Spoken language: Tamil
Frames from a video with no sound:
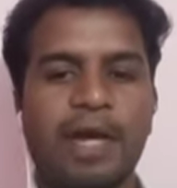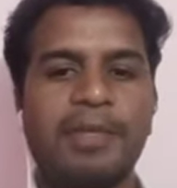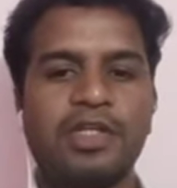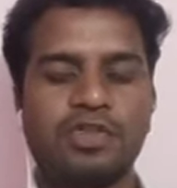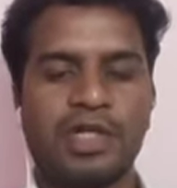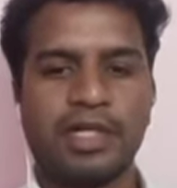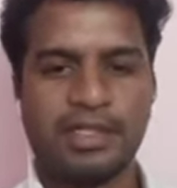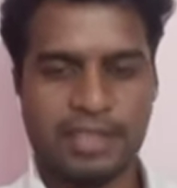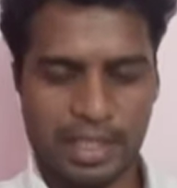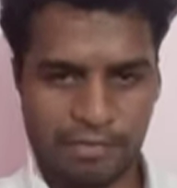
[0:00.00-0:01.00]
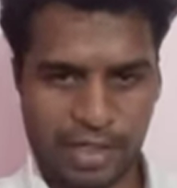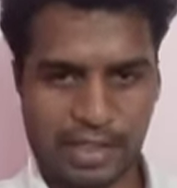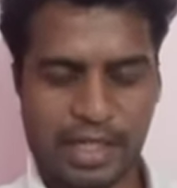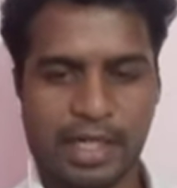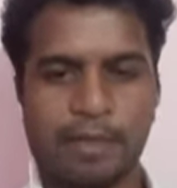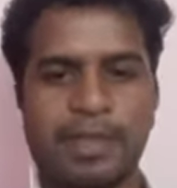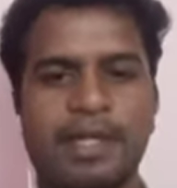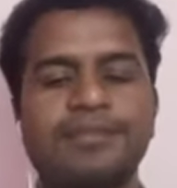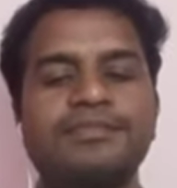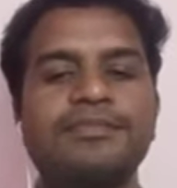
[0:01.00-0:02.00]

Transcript: ஃபேமிலிஸோட சேஃபாக இருக்கீங்க நம்புகிறேன்